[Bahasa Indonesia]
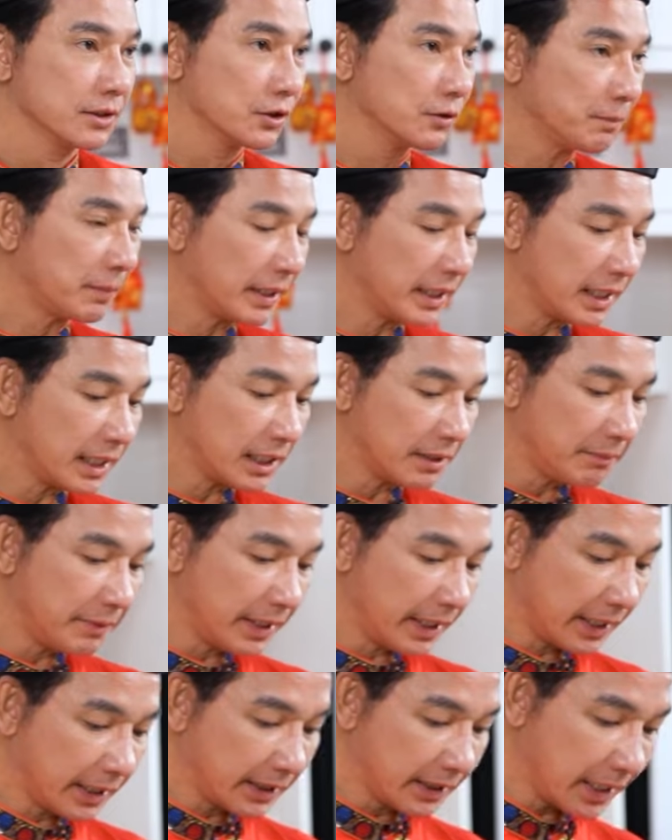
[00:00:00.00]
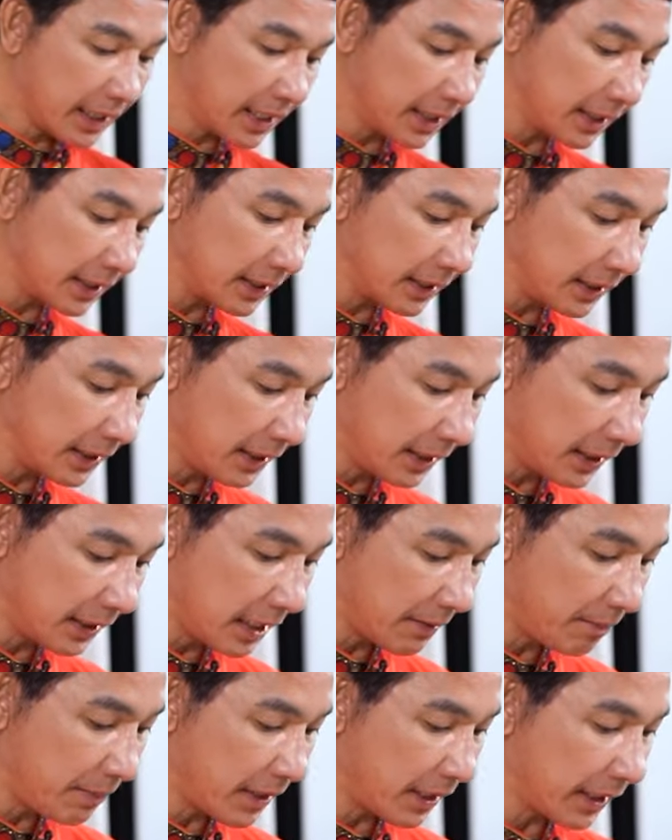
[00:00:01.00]
Supaya lebih enak
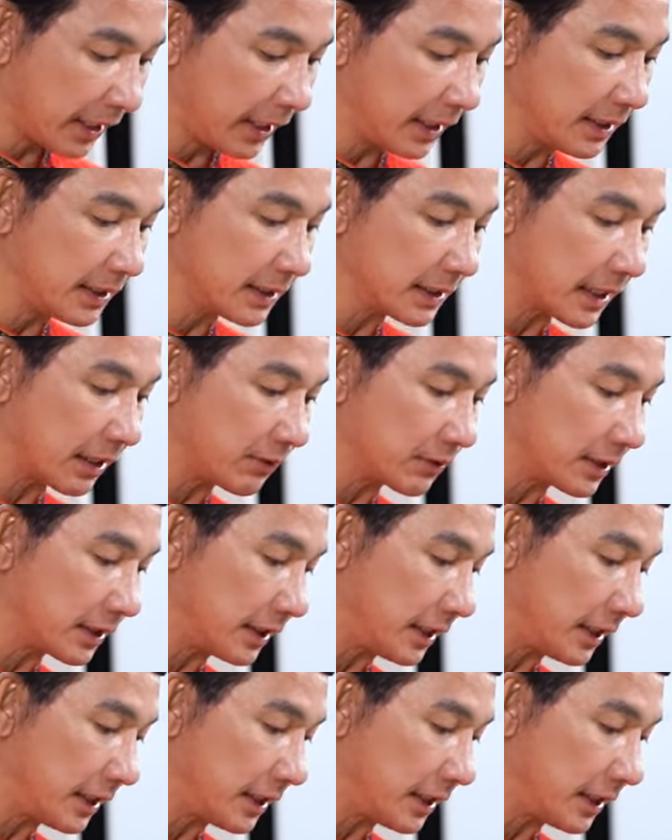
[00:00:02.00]
kita pakaiin saus